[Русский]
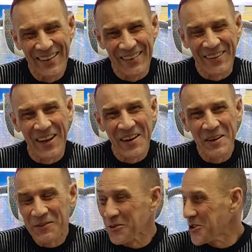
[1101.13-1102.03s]
Ну,
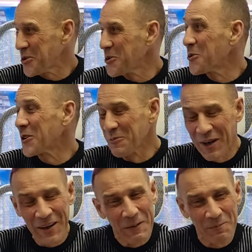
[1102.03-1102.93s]
ну, что, други
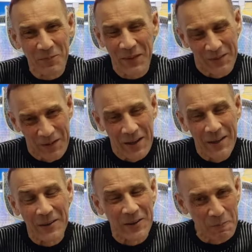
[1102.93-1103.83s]
мои,
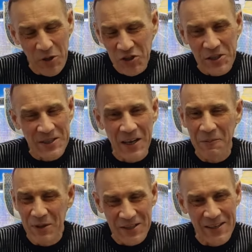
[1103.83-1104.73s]
напишите
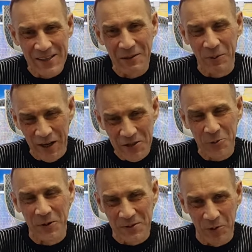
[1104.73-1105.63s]
обязательно,
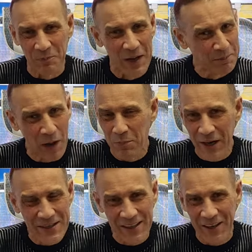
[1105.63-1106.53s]
прошу вас, вот
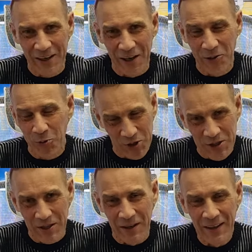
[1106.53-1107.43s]
по-братски от
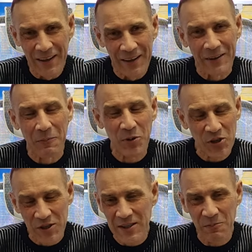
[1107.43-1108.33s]
души,
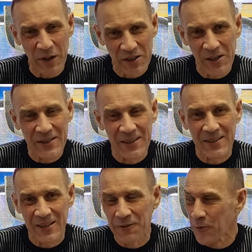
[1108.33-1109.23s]
напишите, пожалуйста,
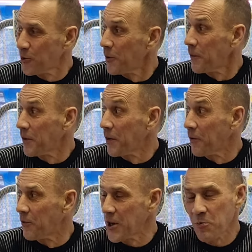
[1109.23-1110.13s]
цифру
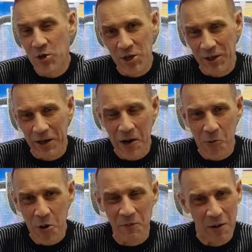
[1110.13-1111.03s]
времени,
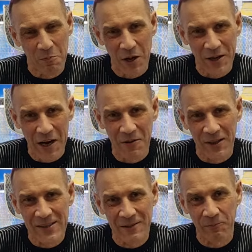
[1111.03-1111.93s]
какое вам
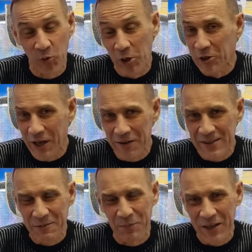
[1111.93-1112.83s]
понравилось, ну или
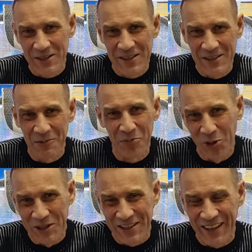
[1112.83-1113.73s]
нравится по жизни
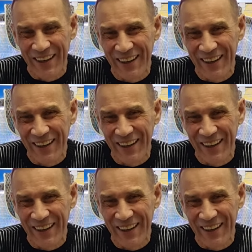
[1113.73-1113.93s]
больше.